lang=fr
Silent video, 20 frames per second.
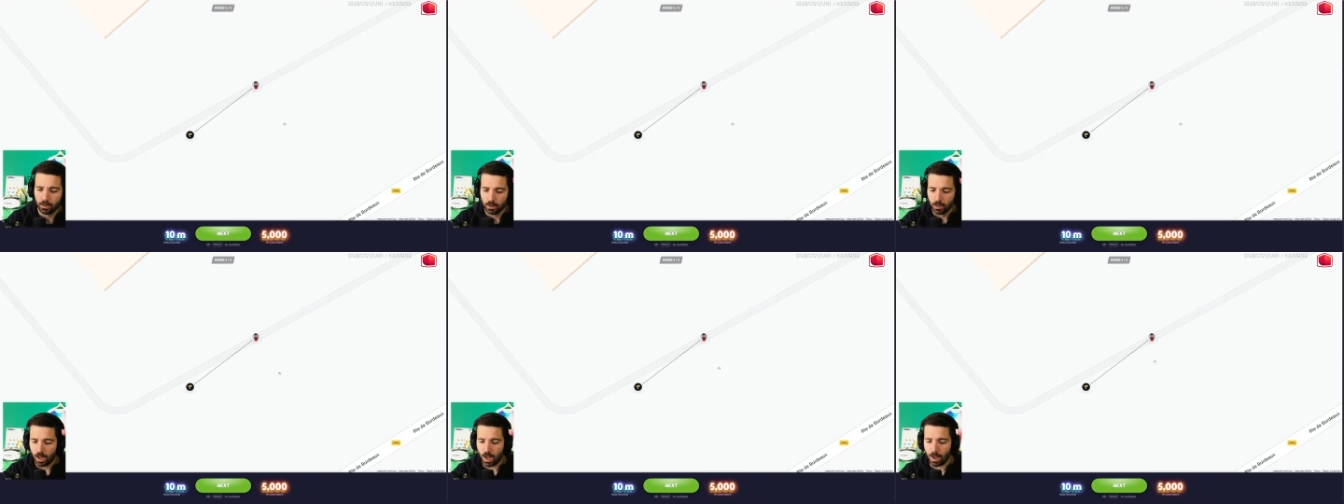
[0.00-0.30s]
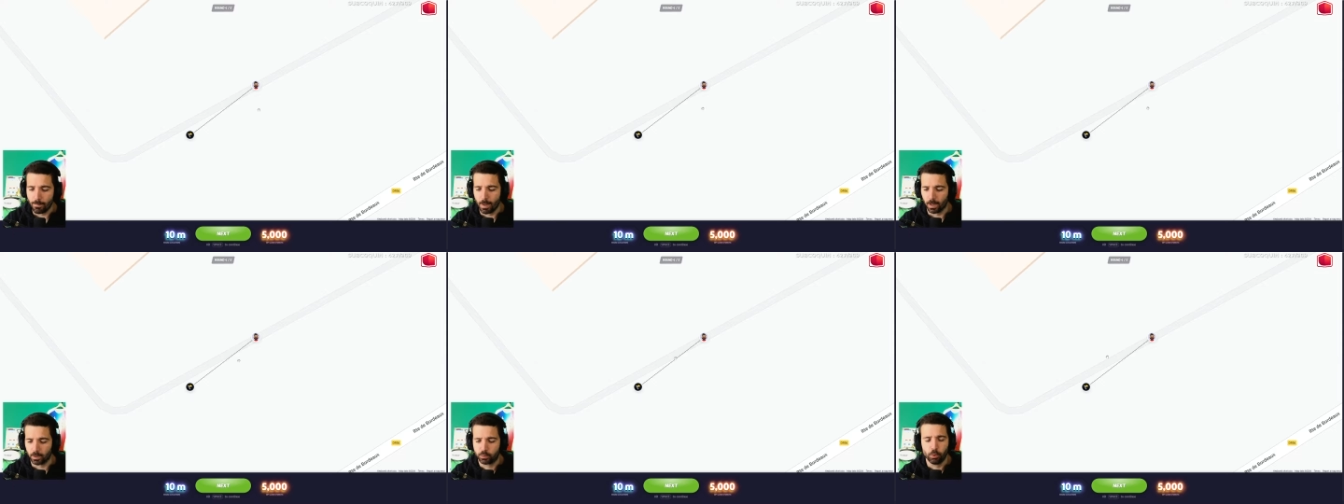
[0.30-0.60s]
À
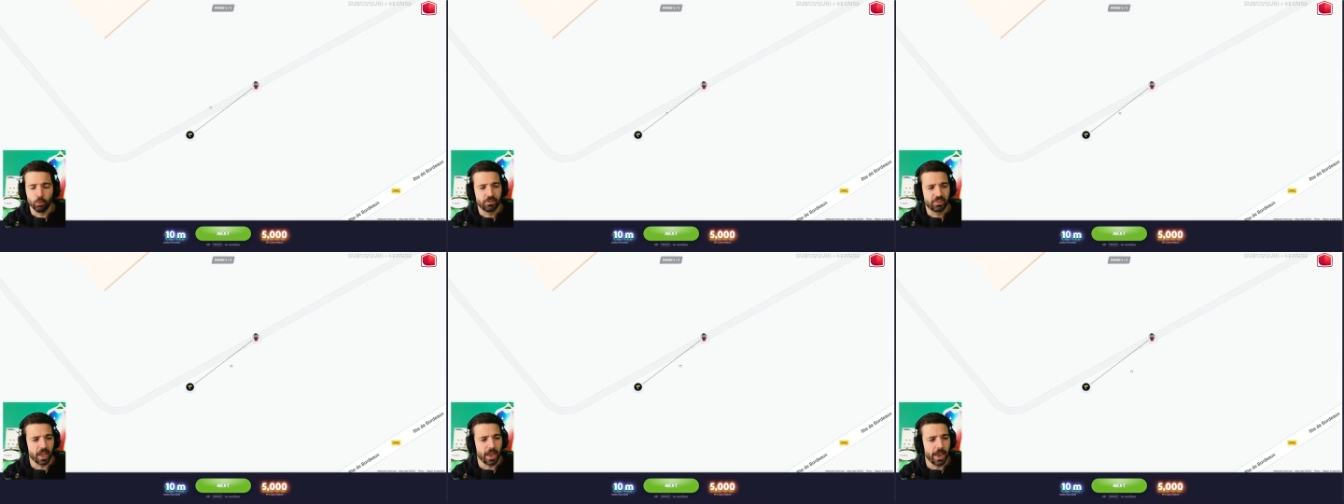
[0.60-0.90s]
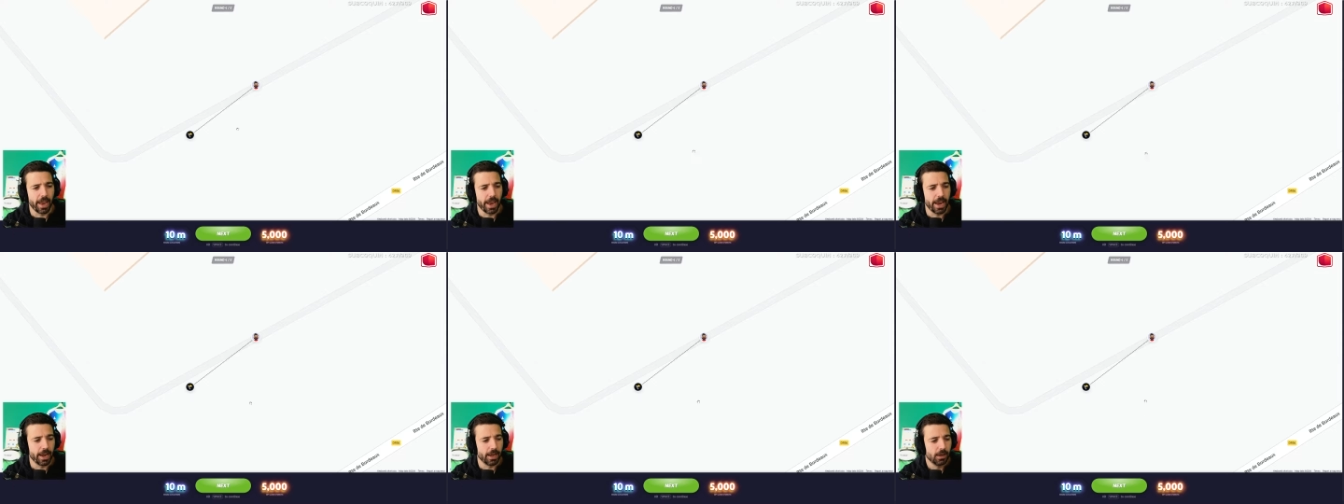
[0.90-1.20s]

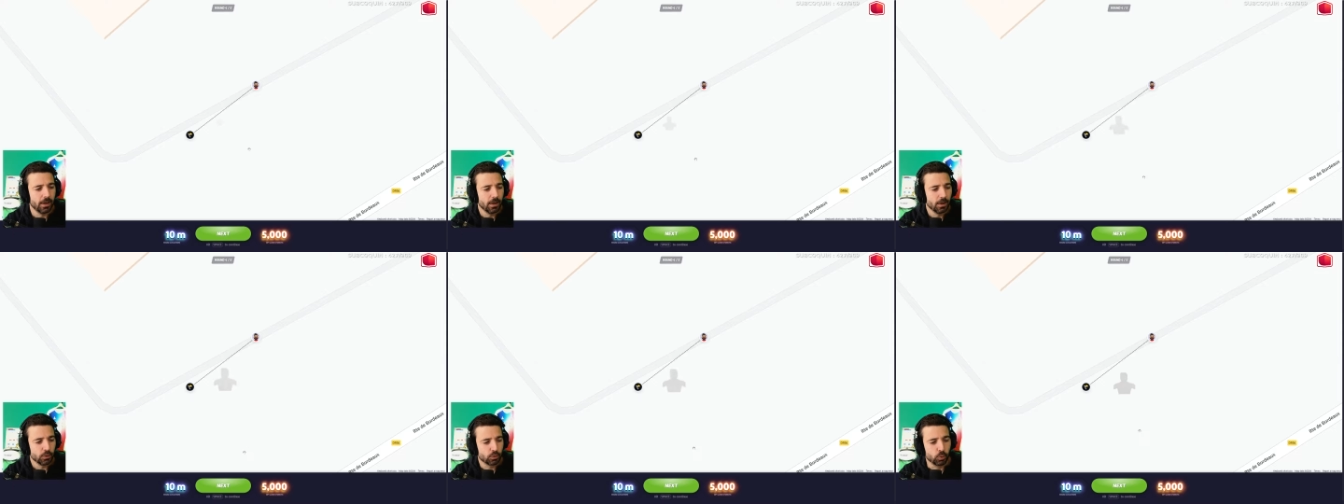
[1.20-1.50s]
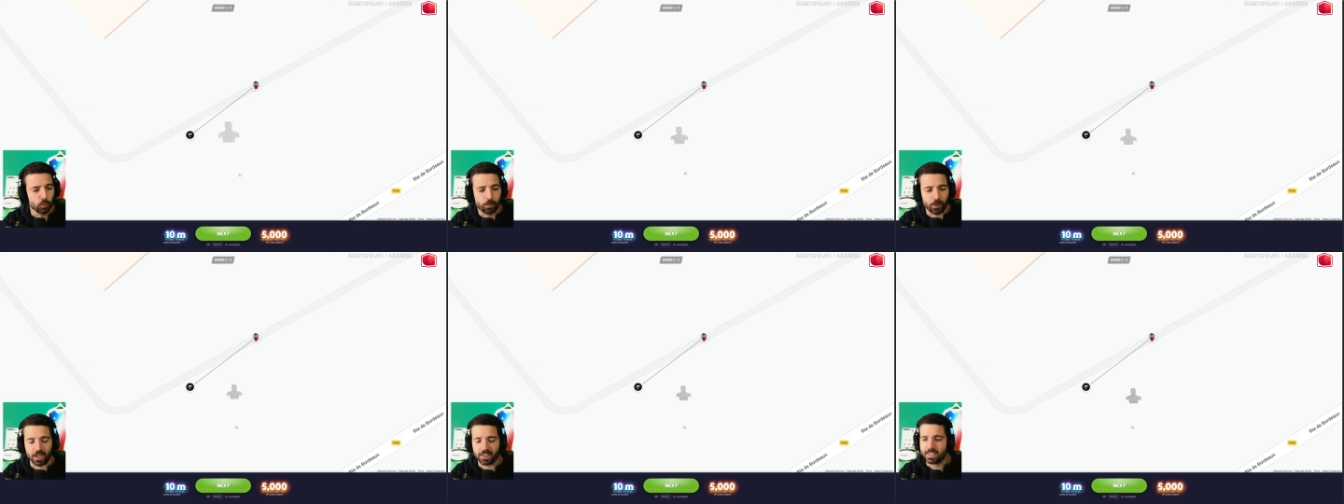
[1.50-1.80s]
m'insulter sous
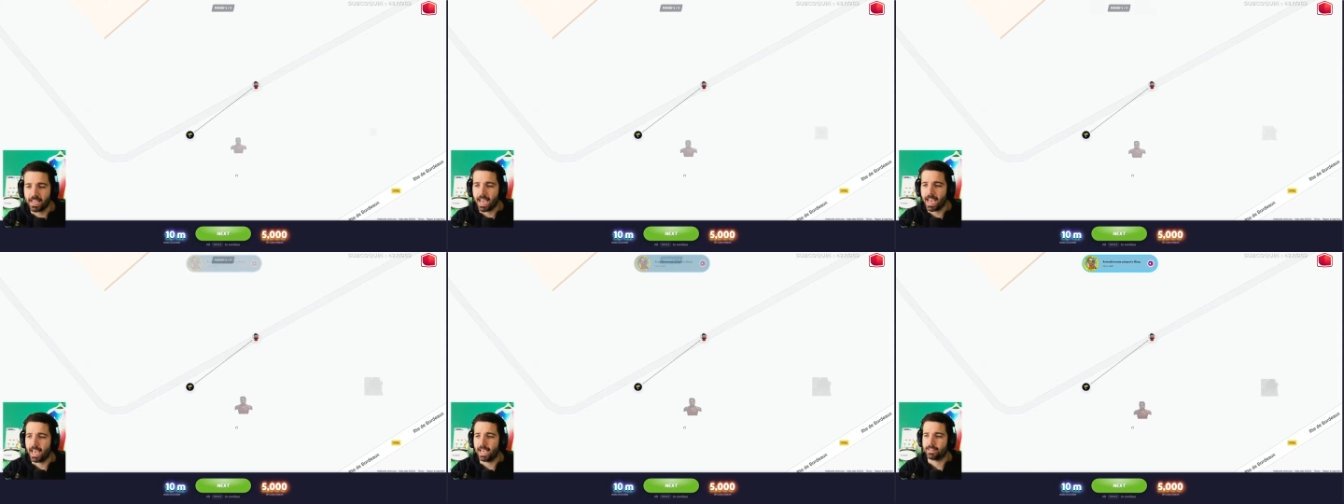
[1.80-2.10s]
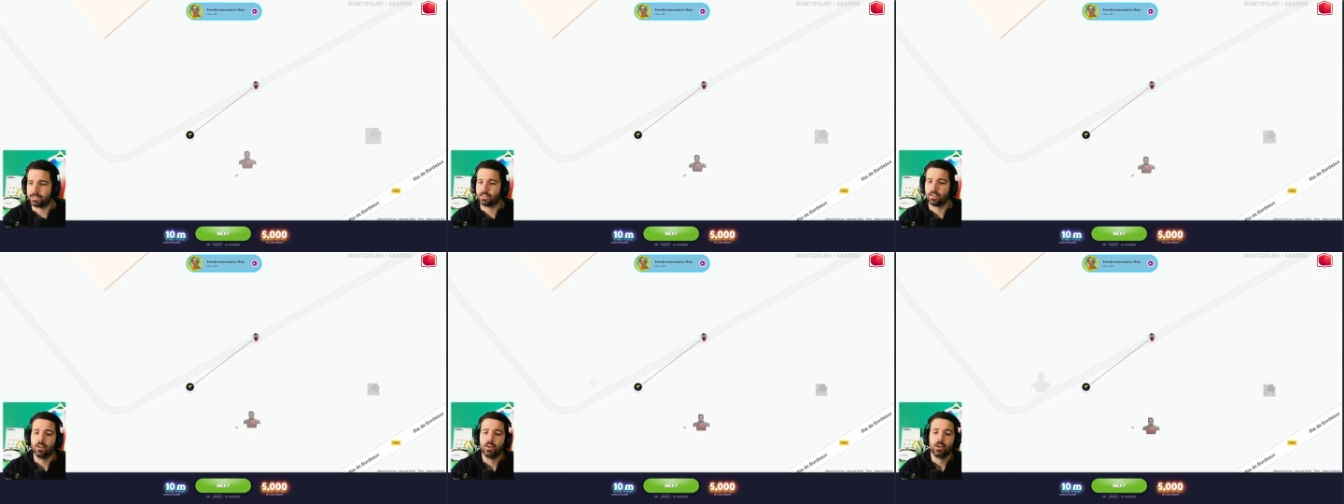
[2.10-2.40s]

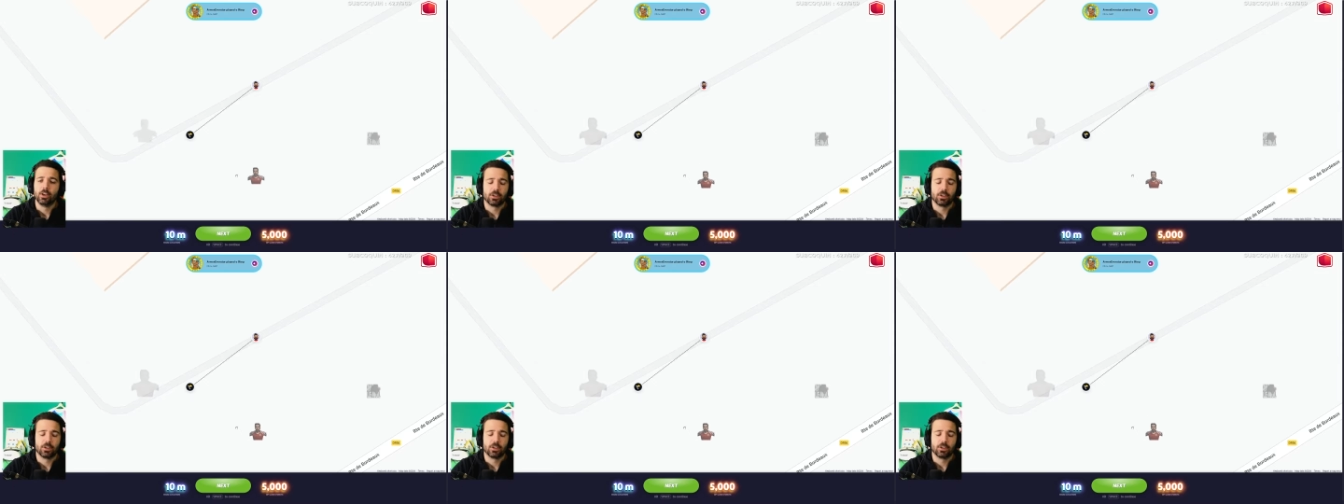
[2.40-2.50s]
prétexte